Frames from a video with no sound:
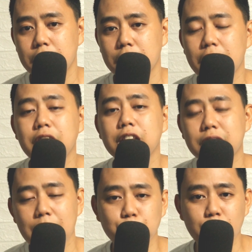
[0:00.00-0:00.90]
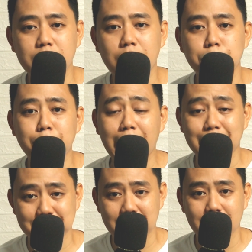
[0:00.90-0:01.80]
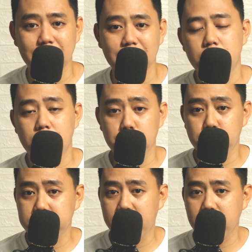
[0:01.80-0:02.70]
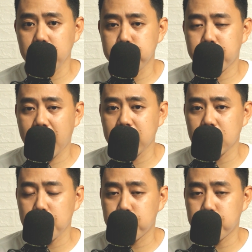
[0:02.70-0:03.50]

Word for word: eh, anytime pwede kang paalisin. Number 9, price